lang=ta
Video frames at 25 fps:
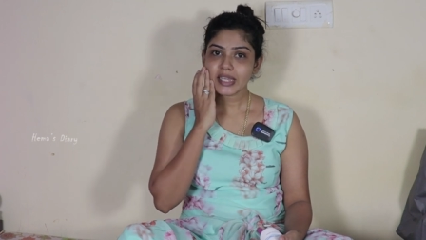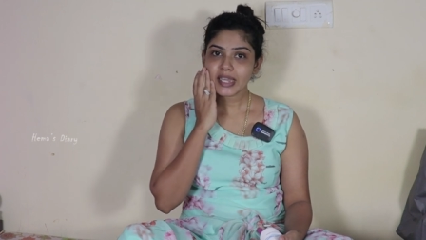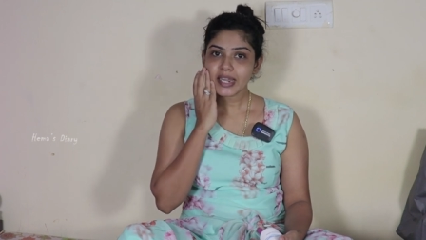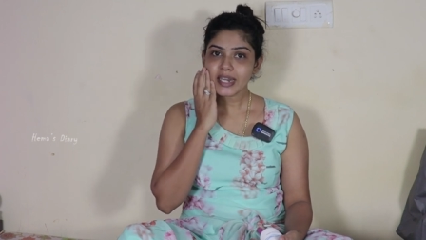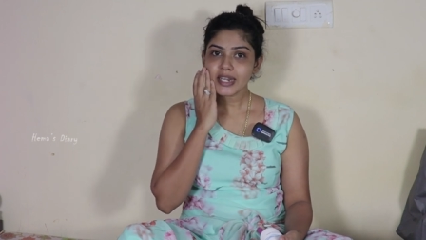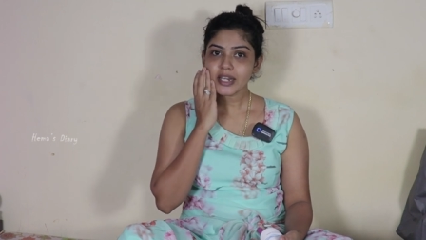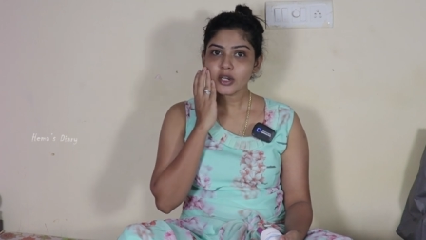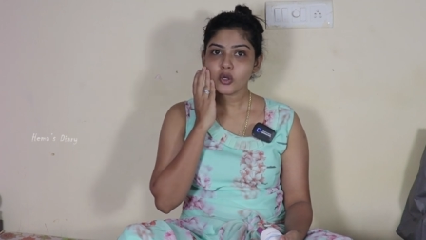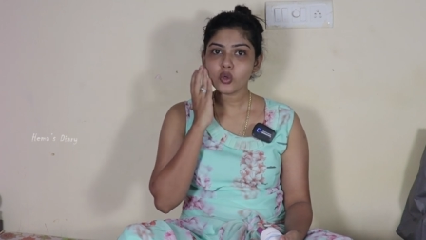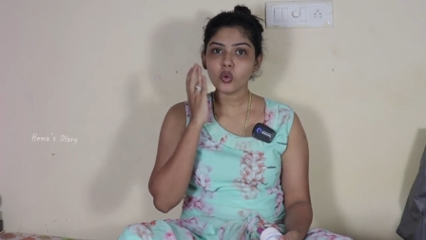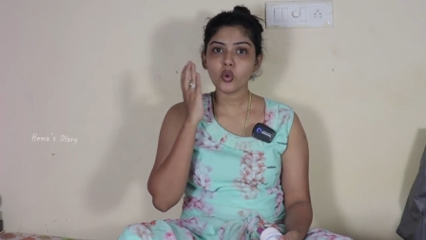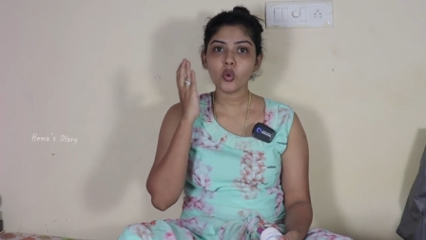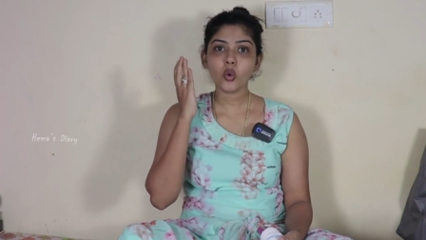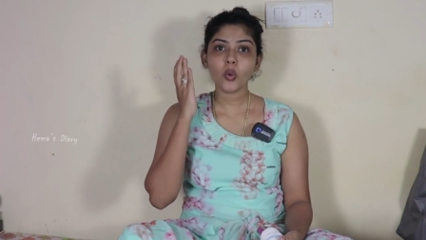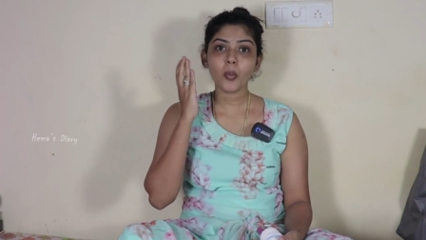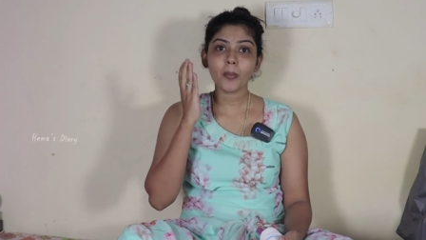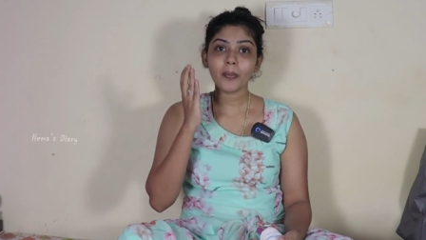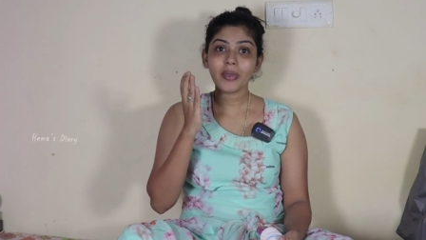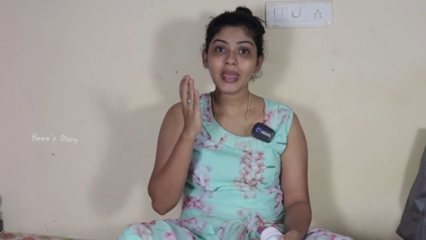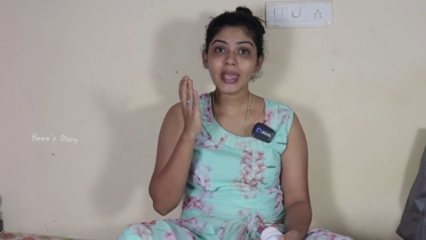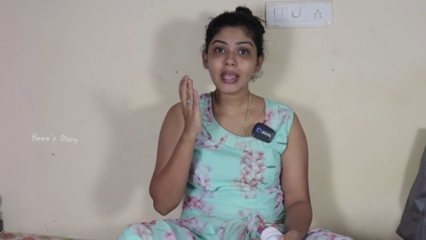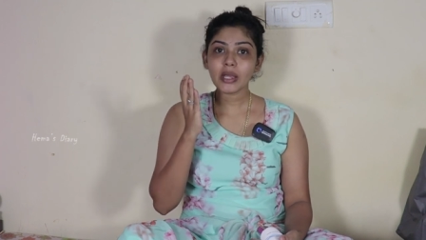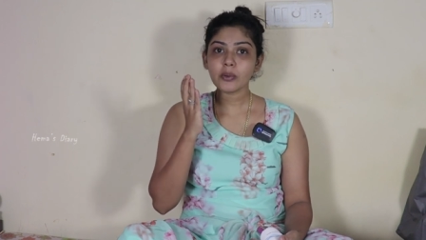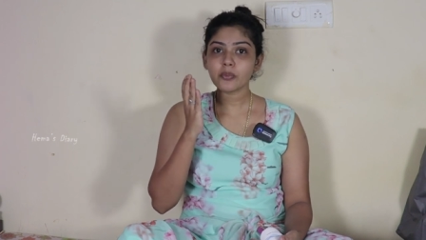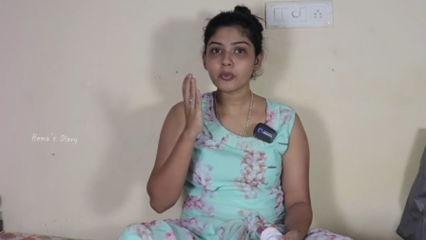
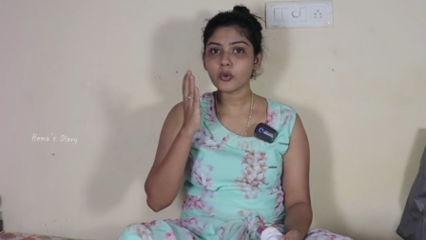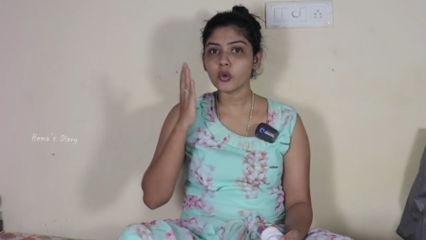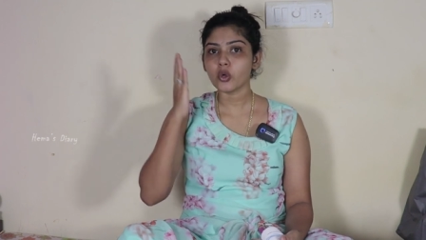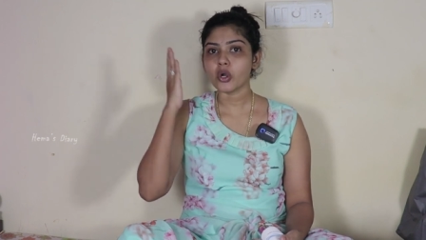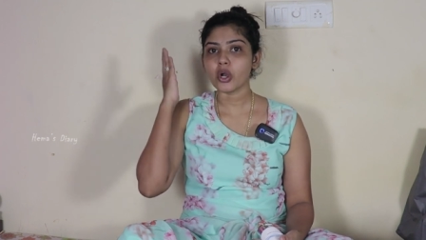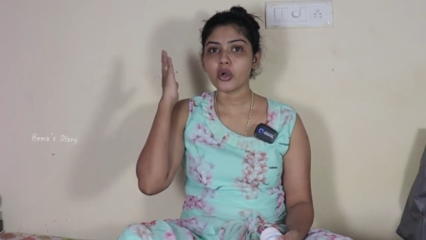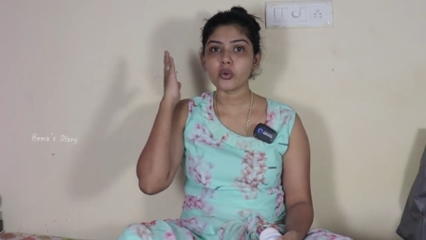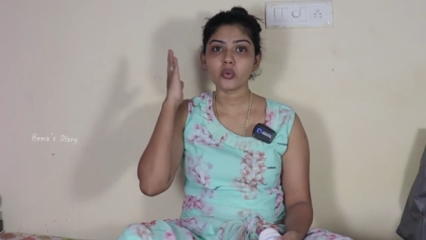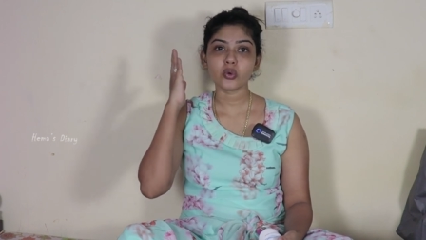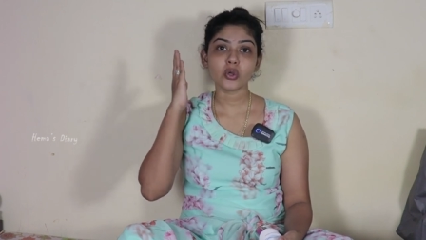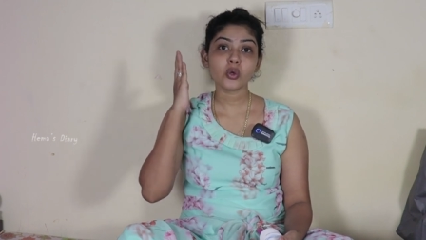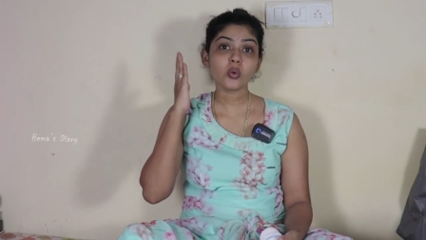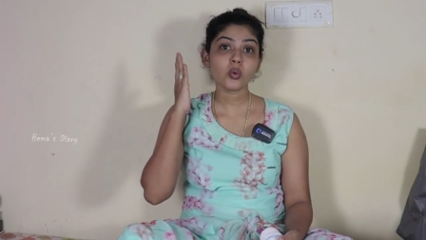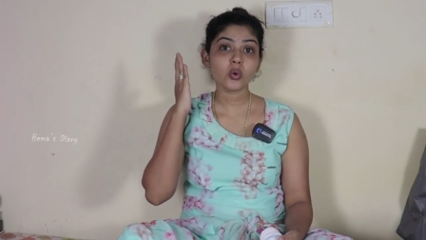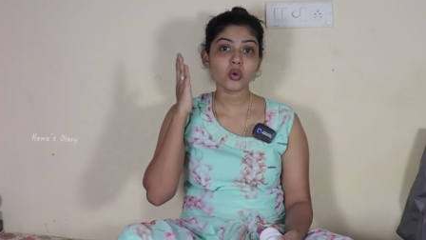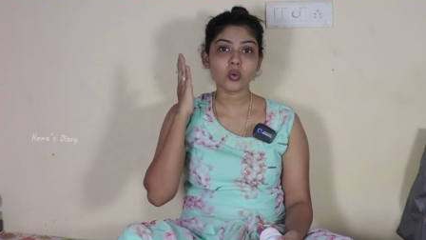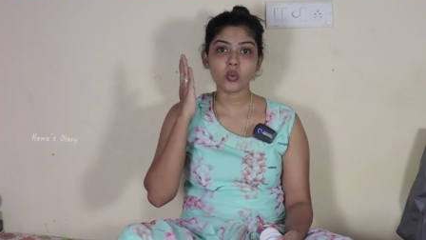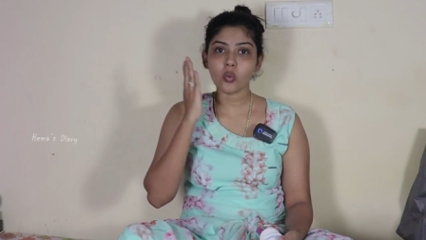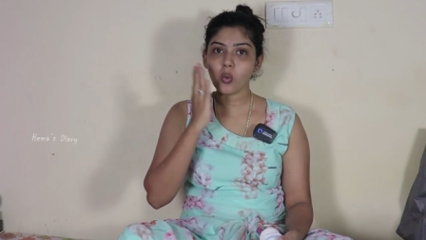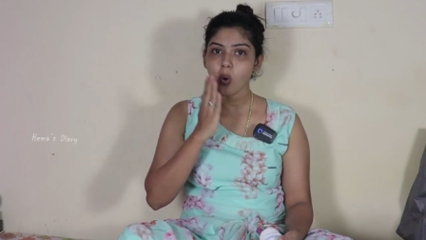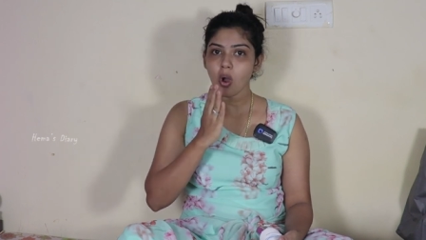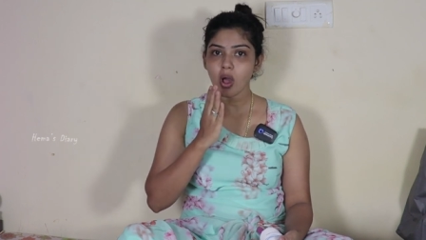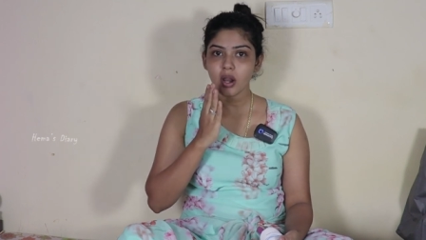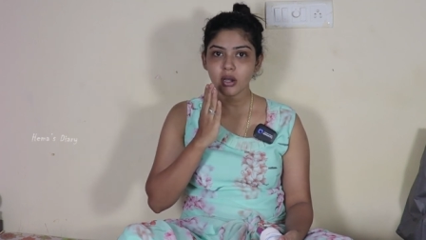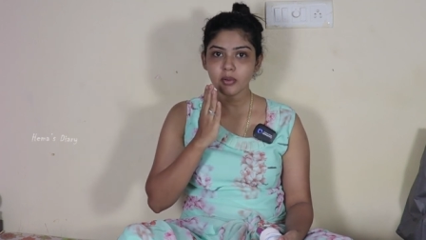ஸ்கின்னுக்கும் மேக்கப்புக்கும் நடுவில்
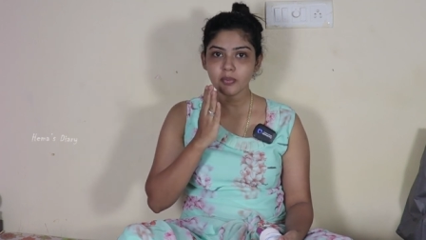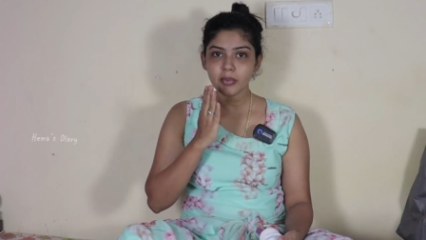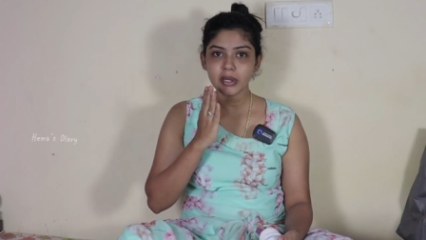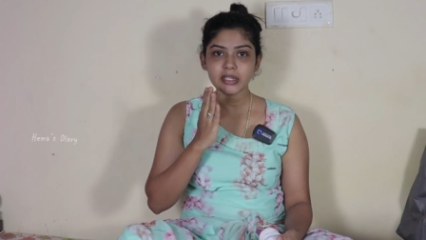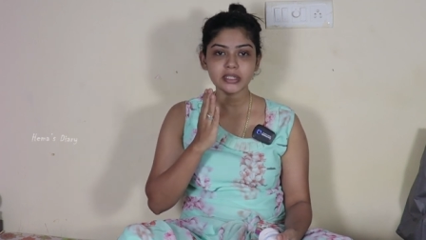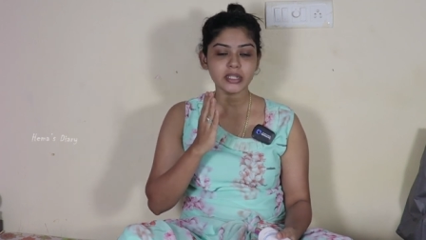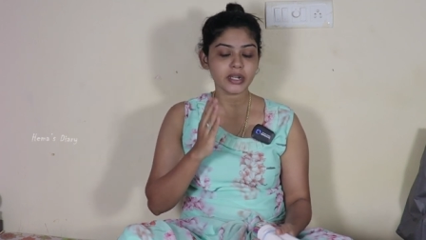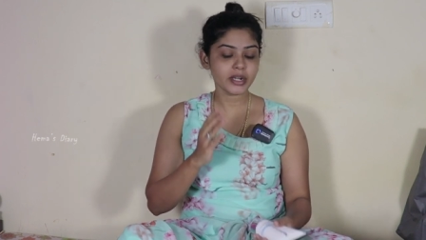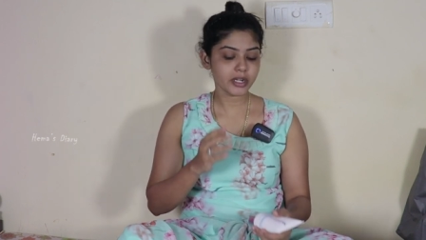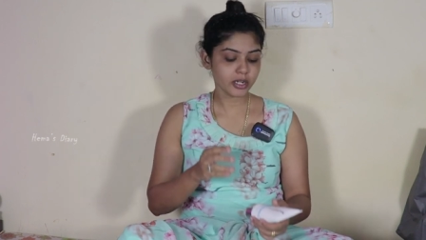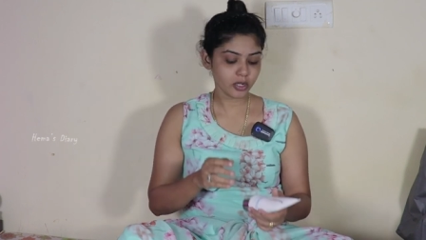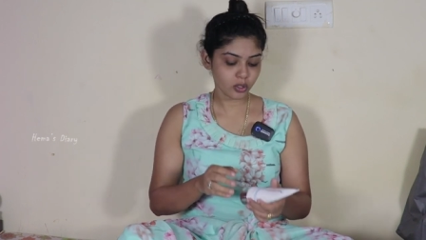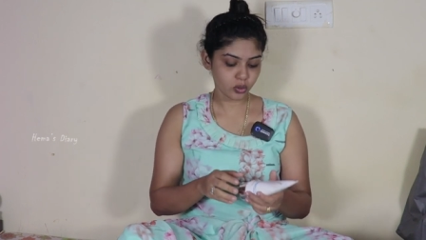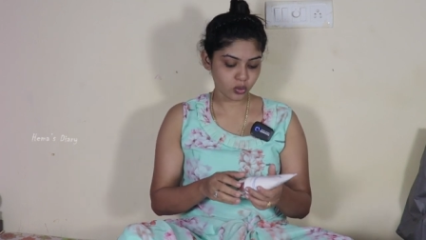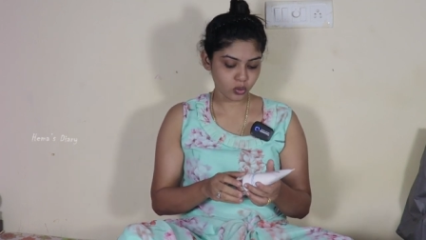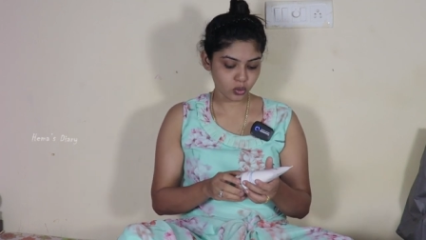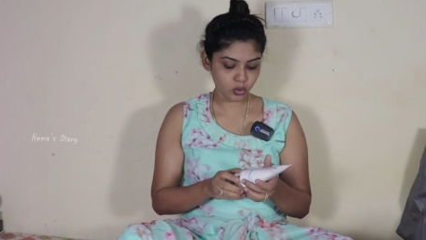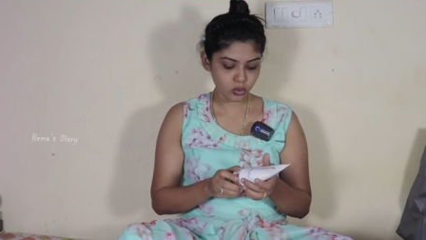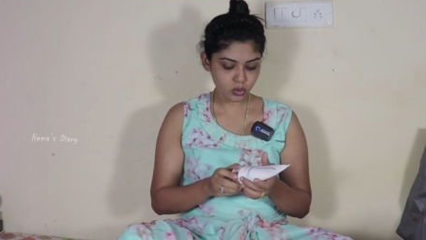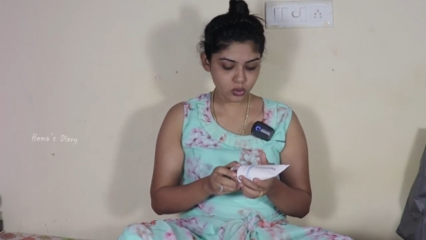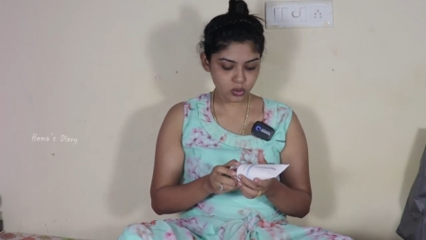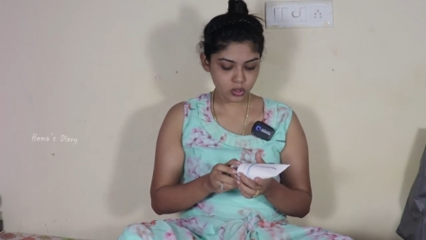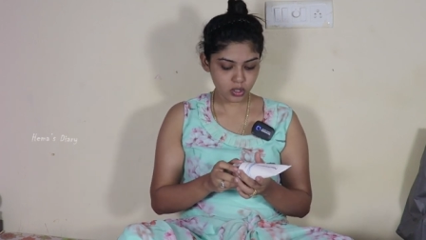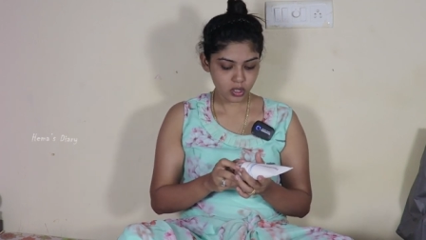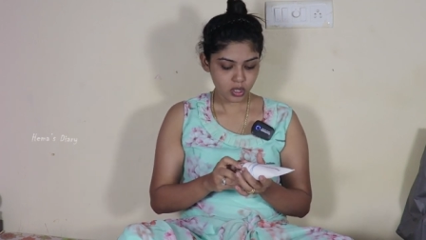ஒரு வால் மாதிரி
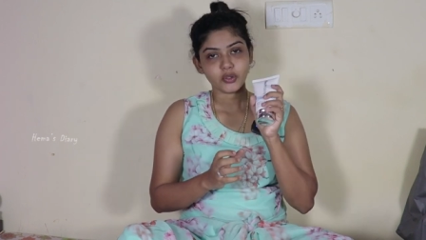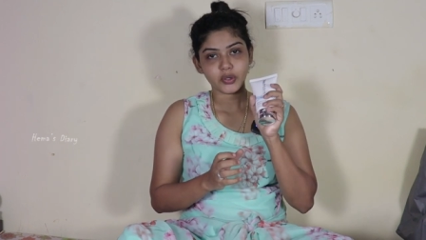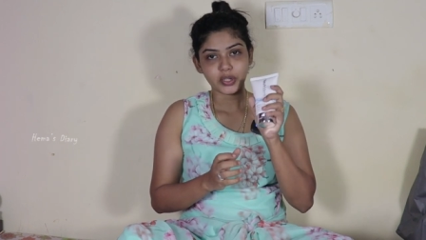நிற்கும்